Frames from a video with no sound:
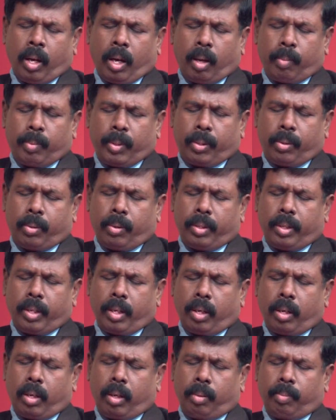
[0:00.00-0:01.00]
அவருக்குள்
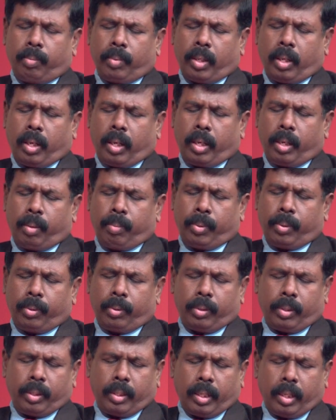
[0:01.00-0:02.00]
ஞானம் அறிவு
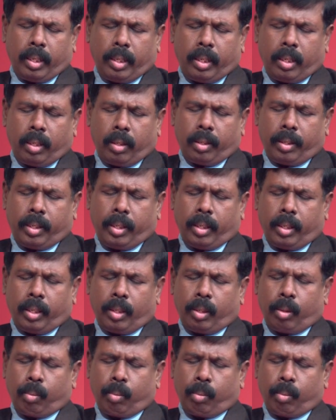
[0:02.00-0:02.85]
எல்லைகளாகிய